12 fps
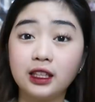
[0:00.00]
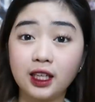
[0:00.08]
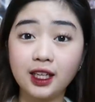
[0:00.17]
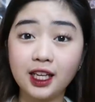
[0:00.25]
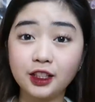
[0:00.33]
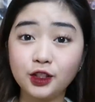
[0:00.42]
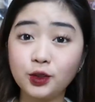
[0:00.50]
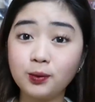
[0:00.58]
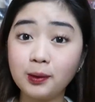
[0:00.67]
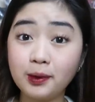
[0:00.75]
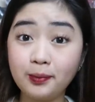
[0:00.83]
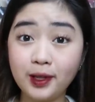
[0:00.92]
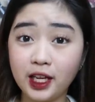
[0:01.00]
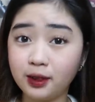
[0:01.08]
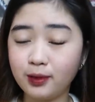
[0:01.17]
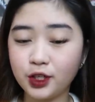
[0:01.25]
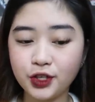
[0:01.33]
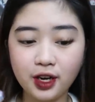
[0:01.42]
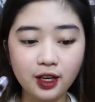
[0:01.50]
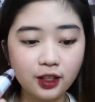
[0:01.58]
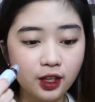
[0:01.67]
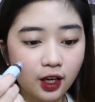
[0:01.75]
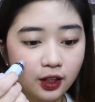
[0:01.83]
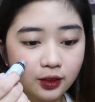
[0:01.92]
Try natin kung mabiblend ba siya
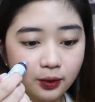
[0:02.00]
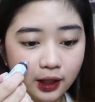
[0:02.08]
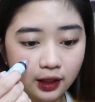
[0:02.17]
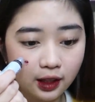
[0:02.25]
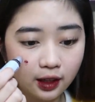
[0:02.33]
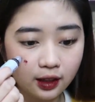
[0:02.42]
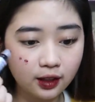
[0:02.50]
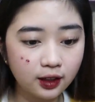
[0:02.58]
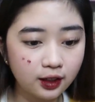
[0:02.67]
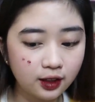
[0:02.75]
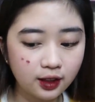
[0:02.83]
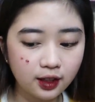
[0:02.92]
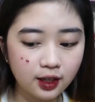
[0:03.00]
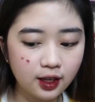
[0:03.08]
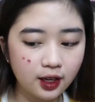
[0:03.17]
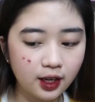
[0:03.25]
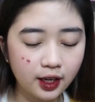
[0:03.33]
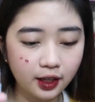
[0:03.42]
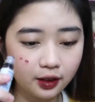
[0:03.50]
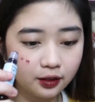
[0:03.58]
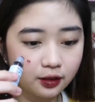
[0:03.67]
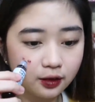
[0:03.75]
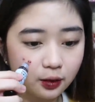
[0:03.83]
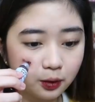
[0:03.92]
agad. Wait lang. Ayan.
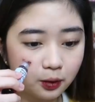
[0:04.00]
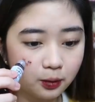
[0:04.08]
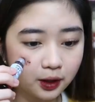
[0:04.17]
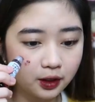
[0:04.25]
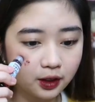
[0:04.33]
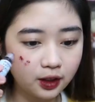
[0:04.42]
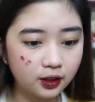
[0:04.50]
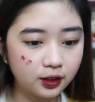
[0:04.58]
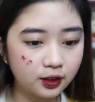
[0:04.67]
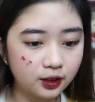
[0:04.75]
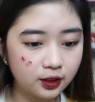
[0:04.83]
Oh my God.